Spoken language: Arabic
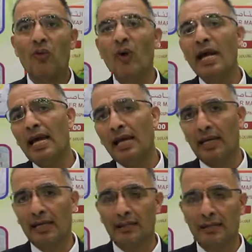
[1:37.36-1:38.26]
ولا
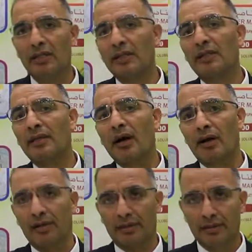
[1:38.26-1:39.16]
غنى
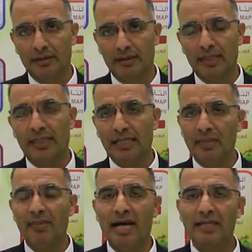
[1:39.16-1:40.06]
اطلاقا
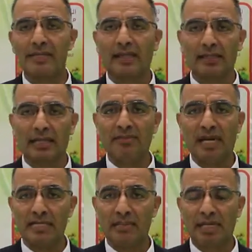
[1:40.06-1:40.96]
للعنب عن استخدام
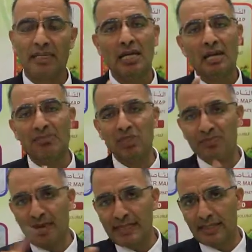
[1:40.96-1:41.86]
هذه الماده
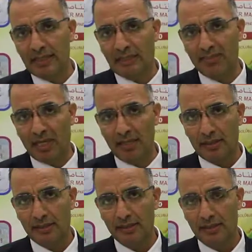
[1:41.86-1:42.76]
مش بس
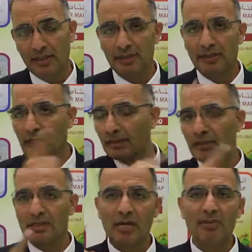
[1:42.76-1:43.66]
للتبكير ده
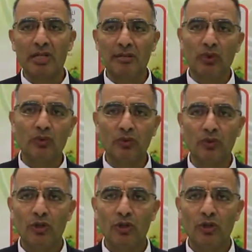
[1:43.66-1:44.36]
لانتظام النمو